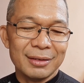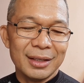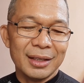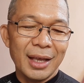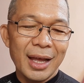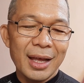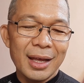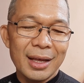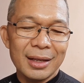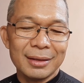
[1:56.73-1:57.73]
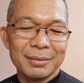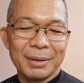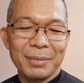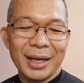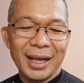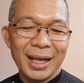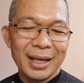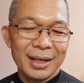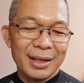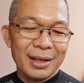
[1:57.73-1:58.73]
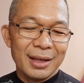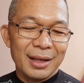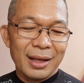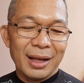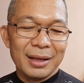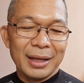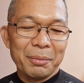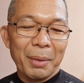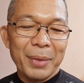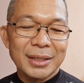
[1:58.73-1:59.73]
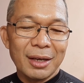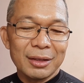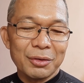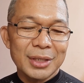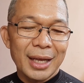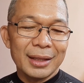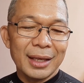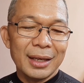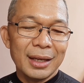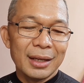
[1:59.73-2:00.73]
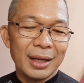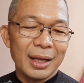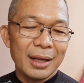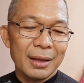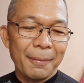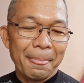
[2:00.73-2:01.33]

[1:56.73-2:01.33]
Ayan, mga uh, nagpapa-shoutout sa atin. Uh,